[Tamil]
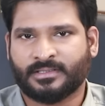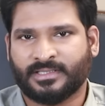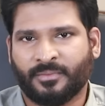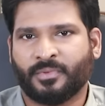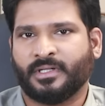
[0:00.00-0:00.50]

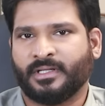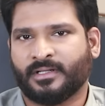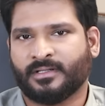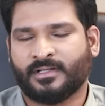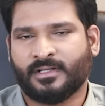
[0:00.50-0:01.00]
சாப்பிட்றீங்க
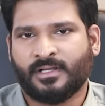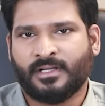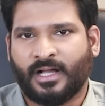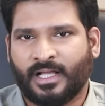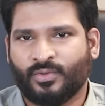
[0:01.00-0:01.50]

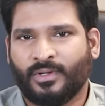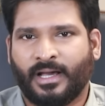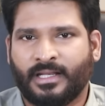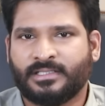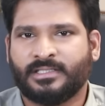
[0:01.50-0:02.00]
அது
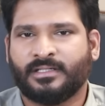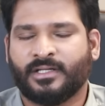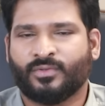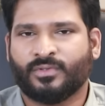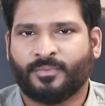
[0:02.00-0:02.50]
உங்களுக்கு அலர்ஜி
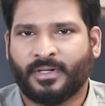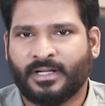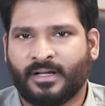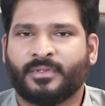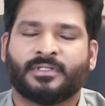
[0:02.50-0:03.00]
எதுவும் பண்ணாமல்